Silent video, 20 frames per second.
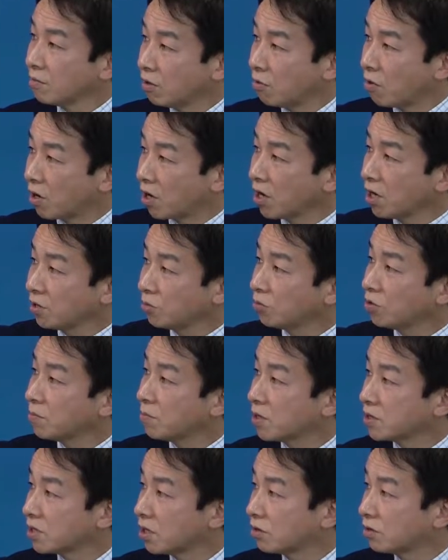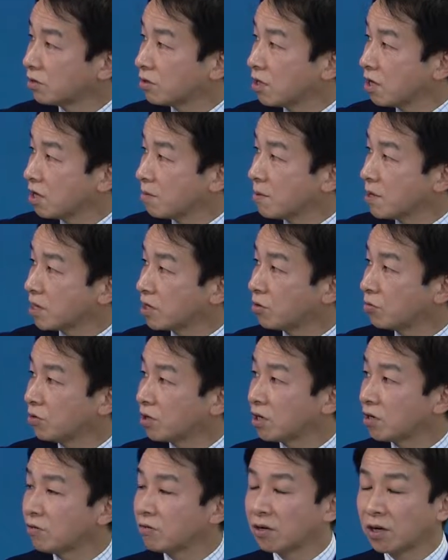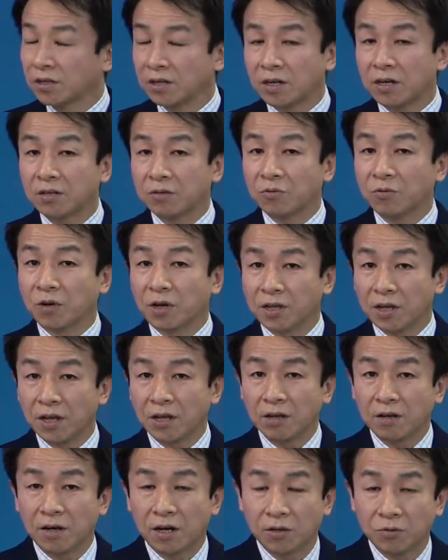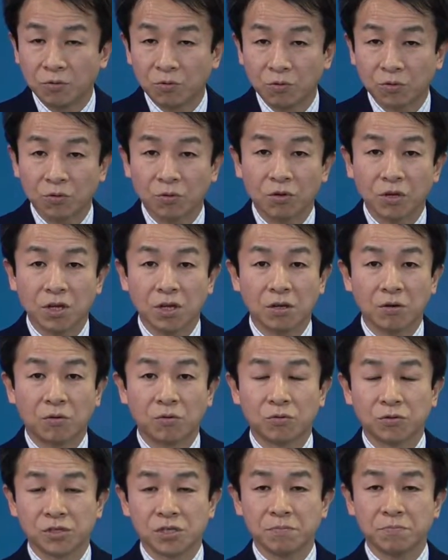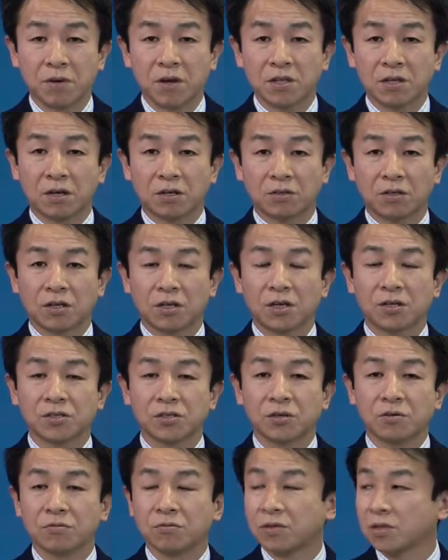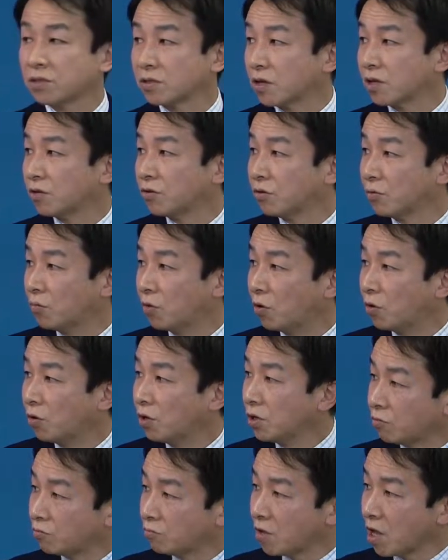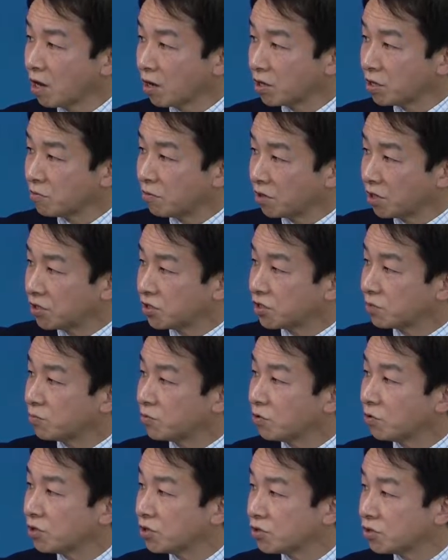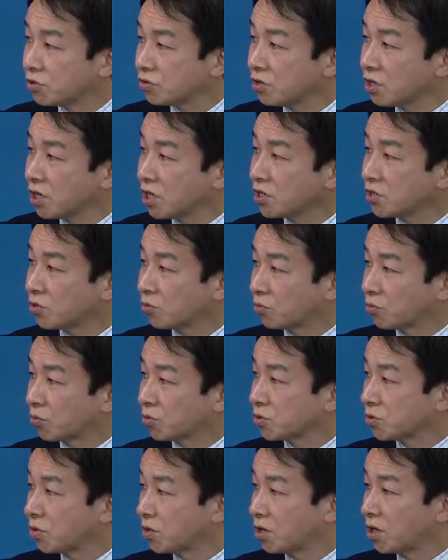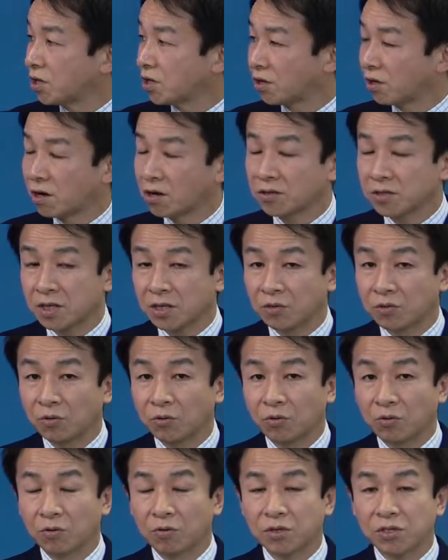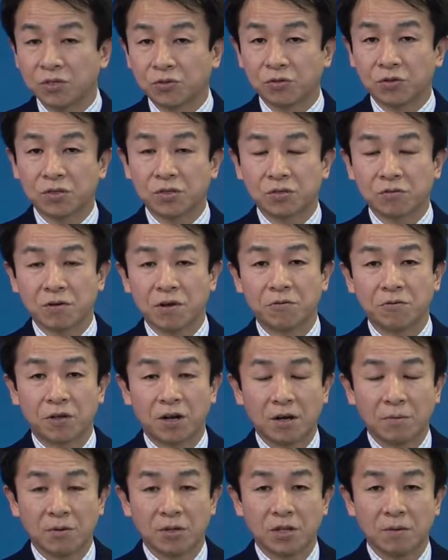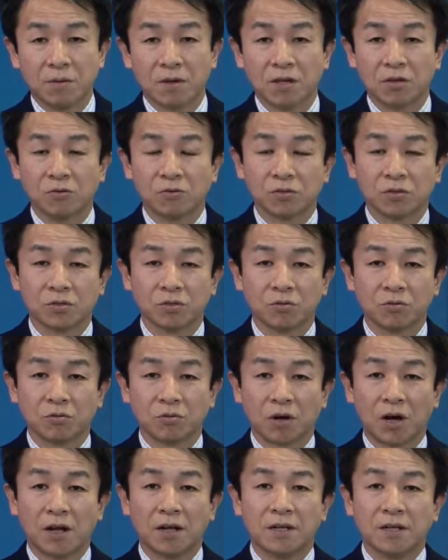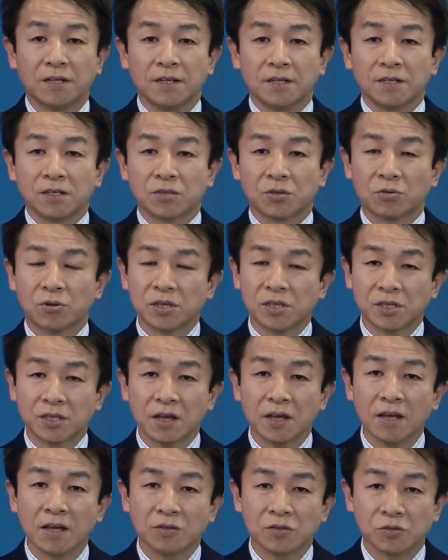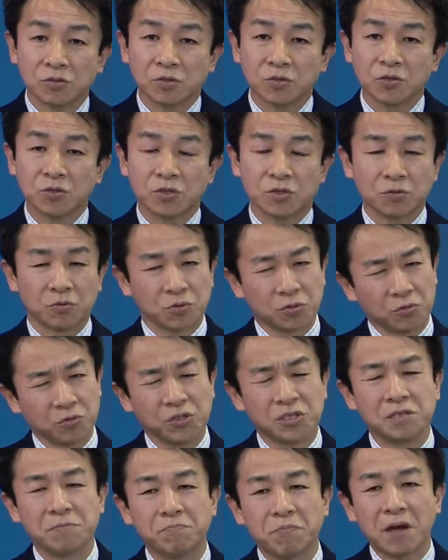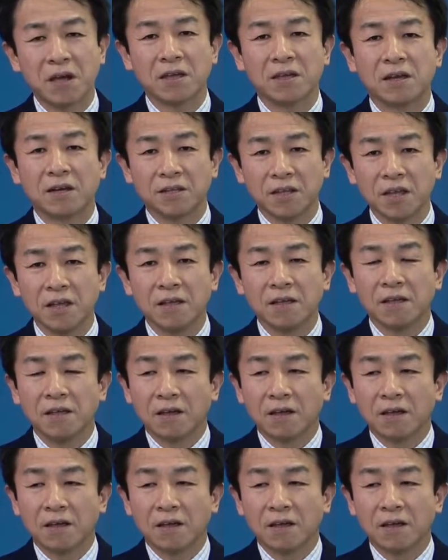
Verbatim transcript: 若い人に混ざって勉強できるかなとかねあの本当にこう心配な方いらっしゃるんですけれども中にはね自分より10年以上年の離れた学生と一緒に机を並べて勉強するのがそれさえその心配がね